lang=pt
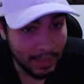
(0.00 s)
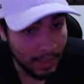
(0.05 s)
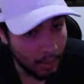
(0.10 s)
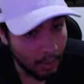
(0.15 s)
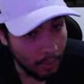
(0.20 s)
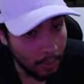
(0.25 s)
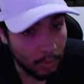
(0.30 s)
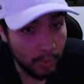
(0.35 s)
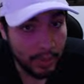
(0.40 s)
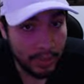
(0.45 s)
É
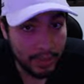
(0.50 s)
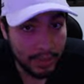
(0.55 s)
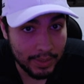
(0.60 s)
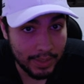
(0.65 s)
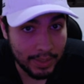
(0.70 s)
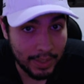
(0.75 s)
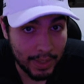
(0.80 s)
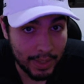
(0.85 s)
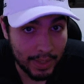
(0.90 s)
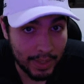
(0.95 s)
um bom
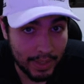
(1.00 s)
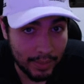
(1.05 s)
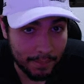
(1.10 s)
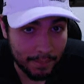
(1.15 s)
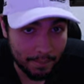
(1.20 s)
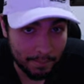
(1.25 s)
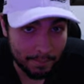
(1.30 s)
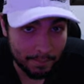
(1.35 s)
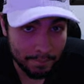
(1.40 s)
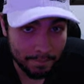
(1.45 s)
item, hein, cara.
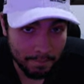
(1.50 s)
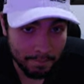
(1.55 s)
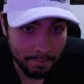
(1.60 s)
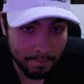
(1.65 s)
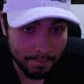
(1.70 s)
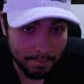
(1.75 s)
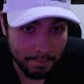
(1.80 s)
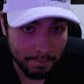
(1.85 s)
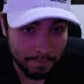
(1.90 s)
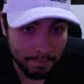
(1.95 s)

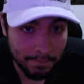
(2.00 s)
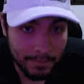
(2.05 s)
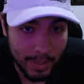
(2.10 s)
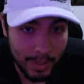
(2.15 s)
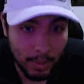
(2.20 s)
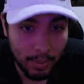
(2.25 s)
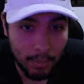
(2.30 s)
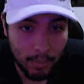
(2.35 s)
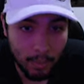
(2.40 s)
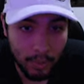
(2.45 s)
É
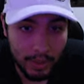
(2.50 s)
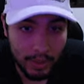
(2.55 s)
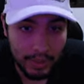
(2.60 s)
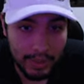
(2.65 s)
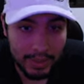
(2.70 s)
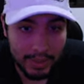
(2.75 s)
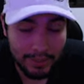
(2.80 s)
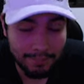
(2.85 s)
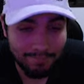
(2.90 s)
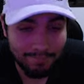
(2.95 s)
um bom
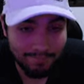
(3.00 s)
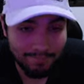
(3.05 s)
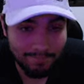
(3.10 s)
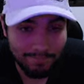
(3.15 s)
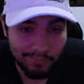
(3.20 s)
item.